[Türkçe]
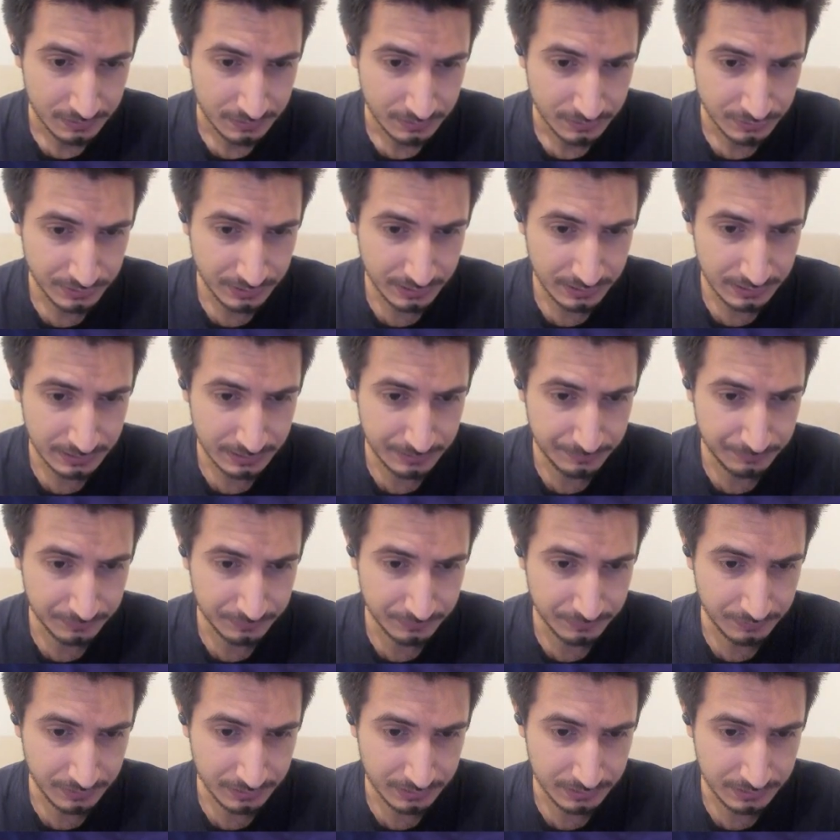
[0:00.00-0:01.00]
şeylerimiz
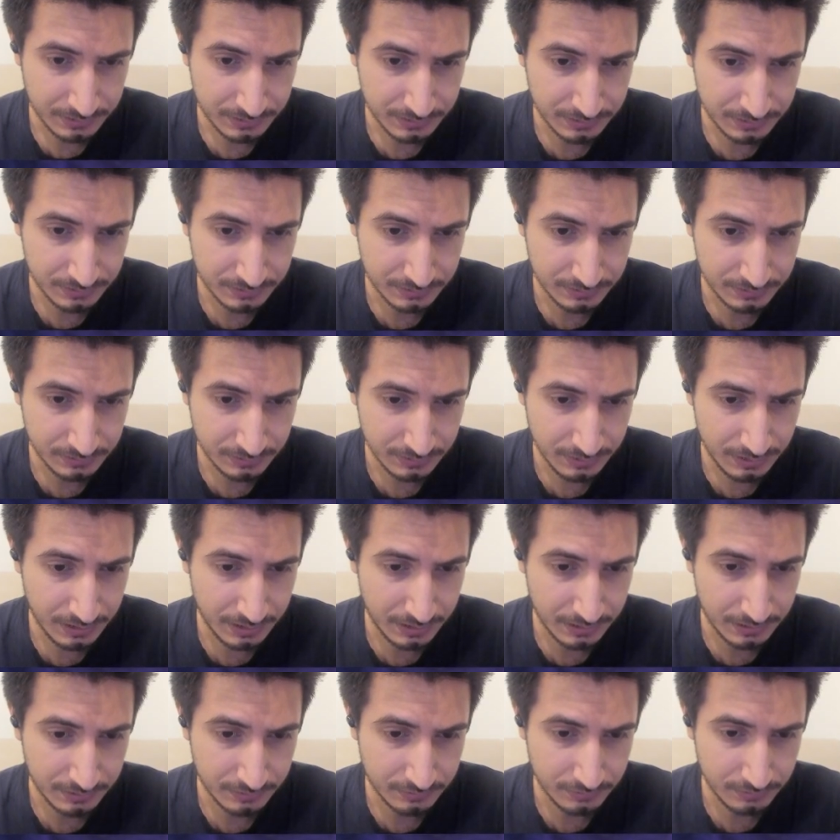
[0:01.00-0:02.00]
var.
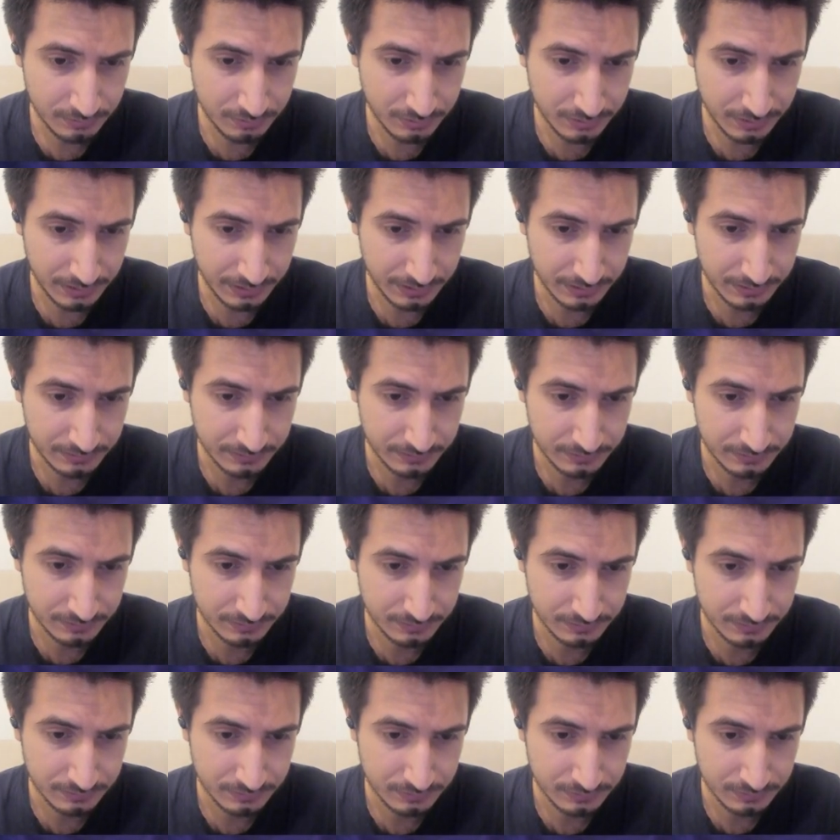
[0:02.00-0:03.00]
He, okey.
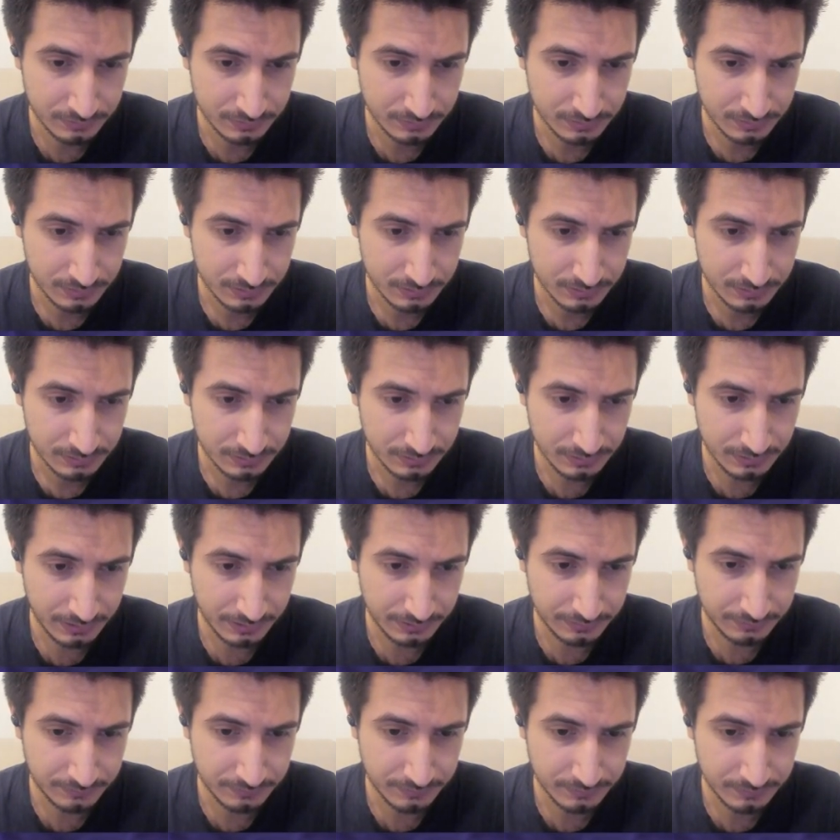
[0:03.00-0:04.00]

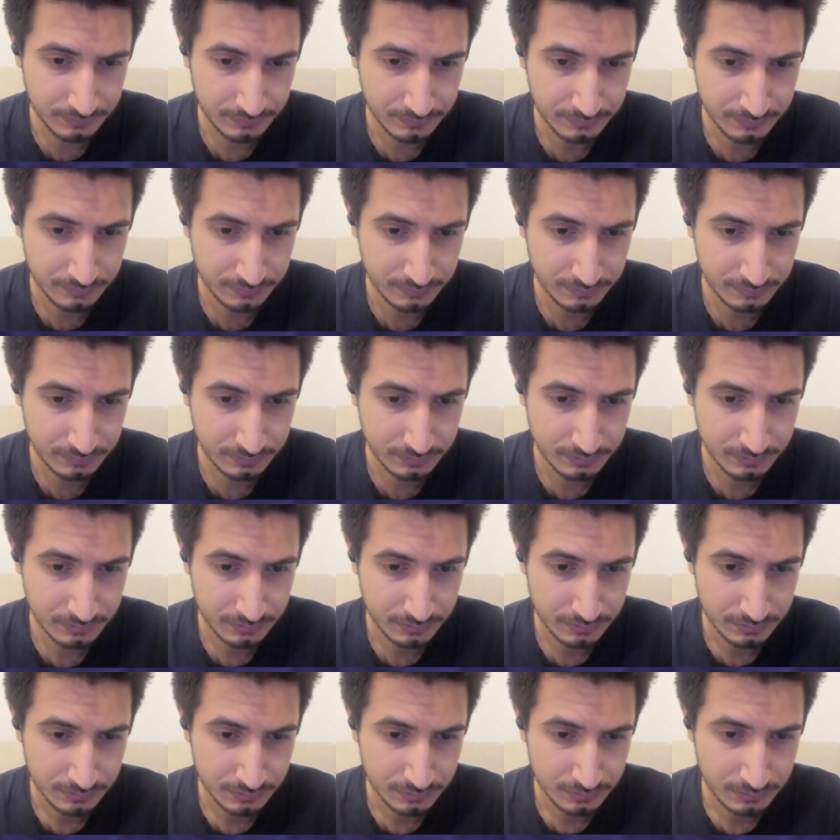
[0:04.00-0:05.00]
Nice.
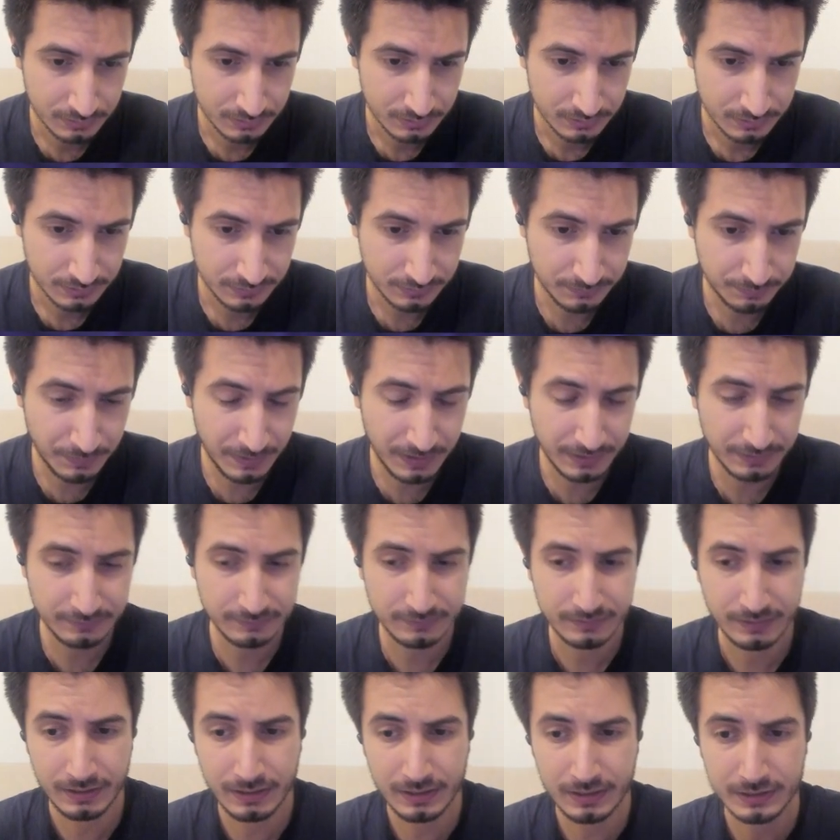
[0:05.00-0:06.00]
Space
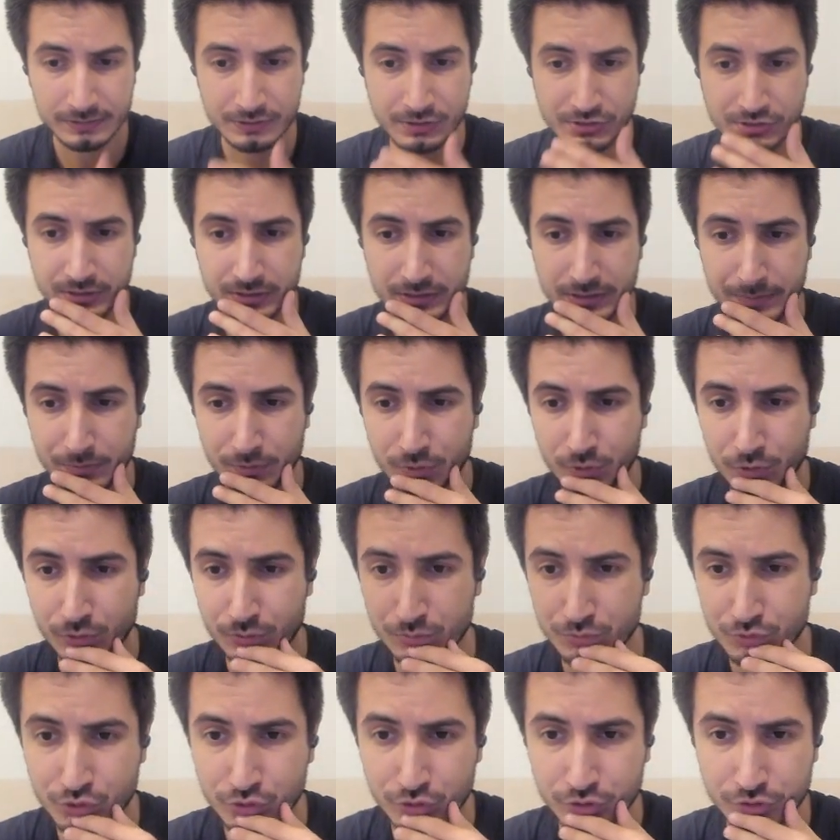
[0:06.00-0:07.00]
ile ateş
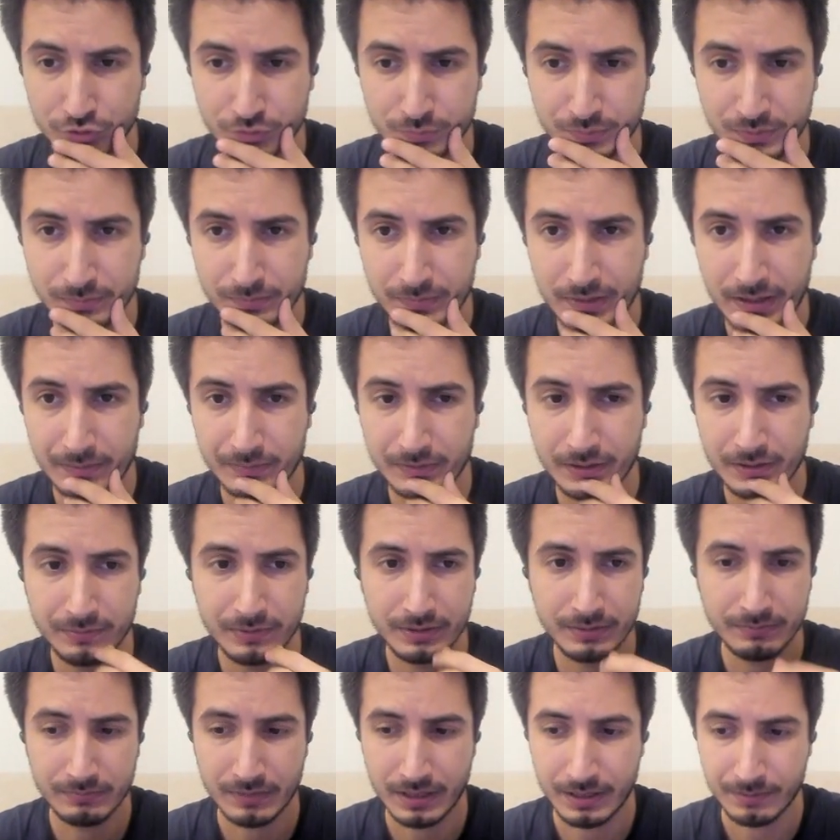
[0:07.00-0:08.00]
edebiliyormuşuz. Bilmem ne
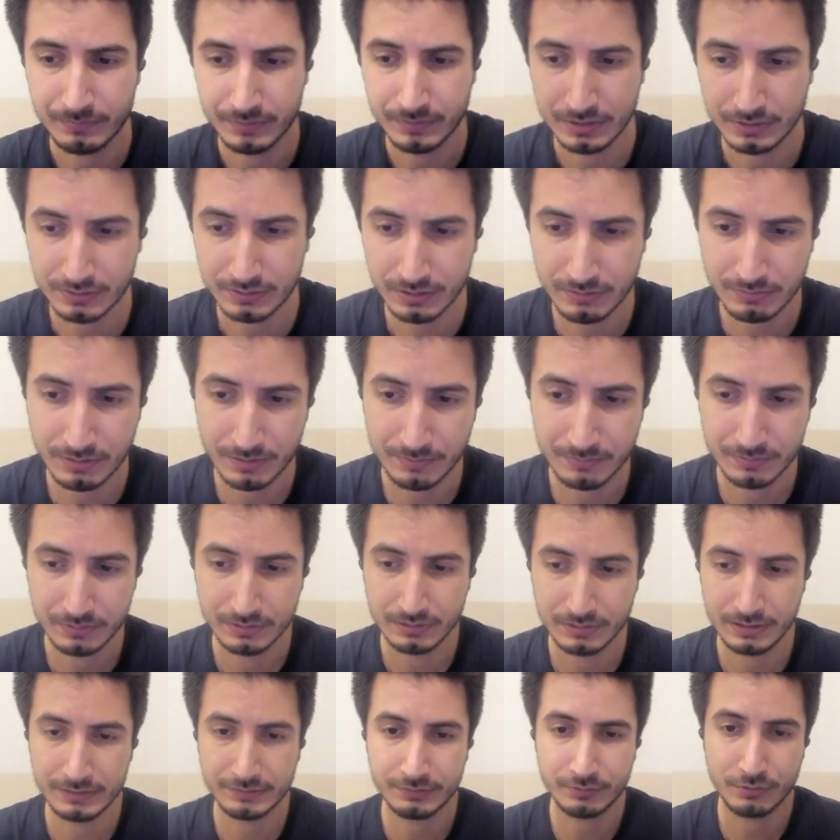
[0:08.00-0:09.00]
bilmem ne. Tamam.
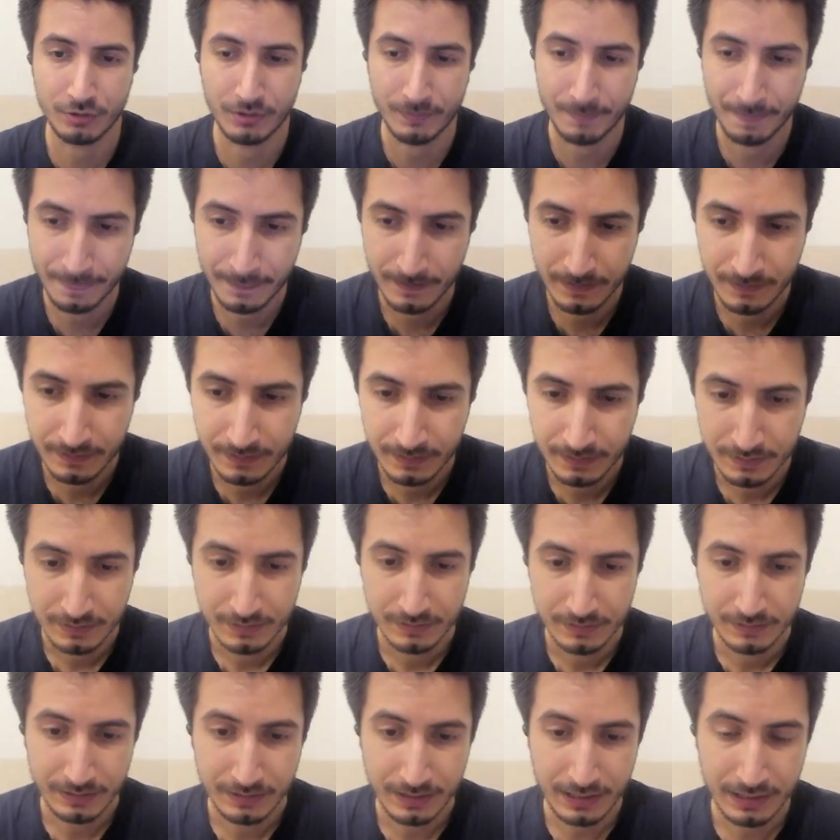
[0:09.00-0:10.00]
Let's go.
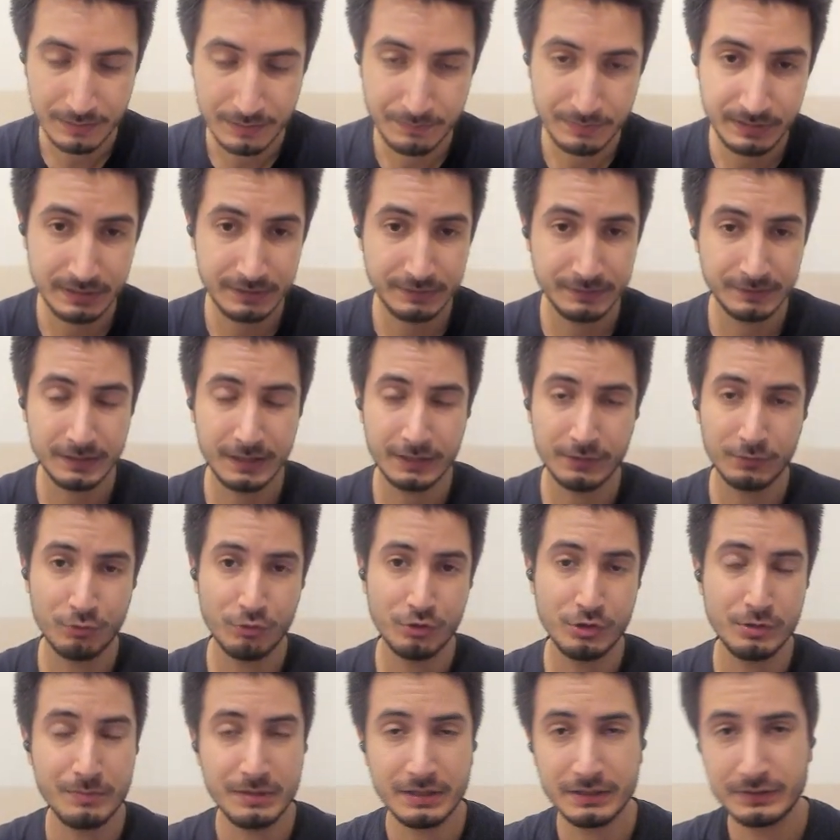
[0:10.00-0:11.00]
Yani bilgisayarda
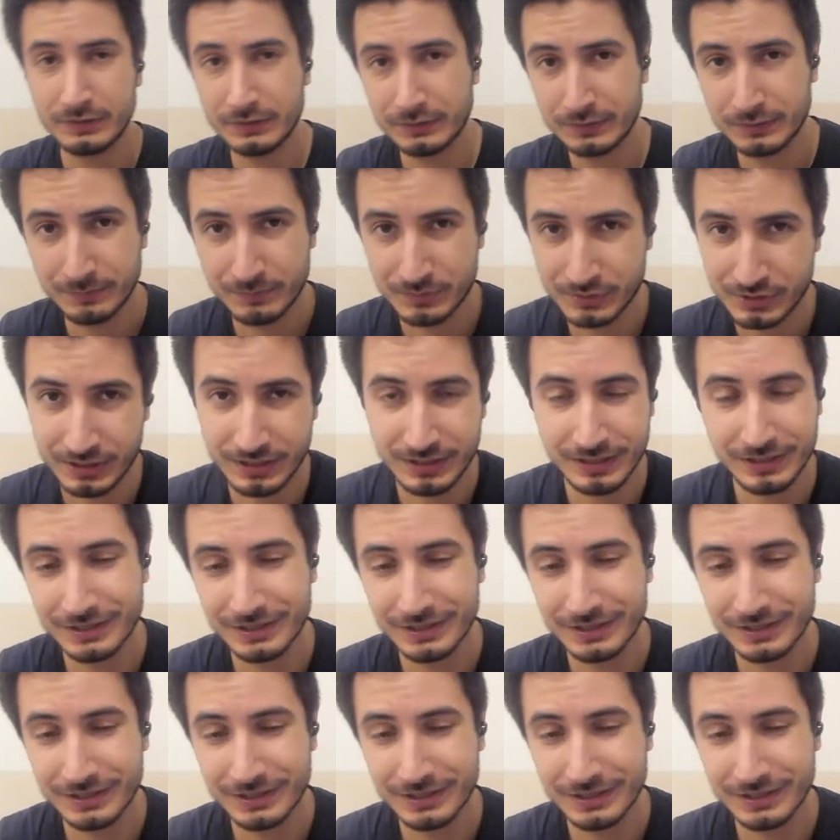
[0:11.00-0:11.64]
oynamak nasıl bir şey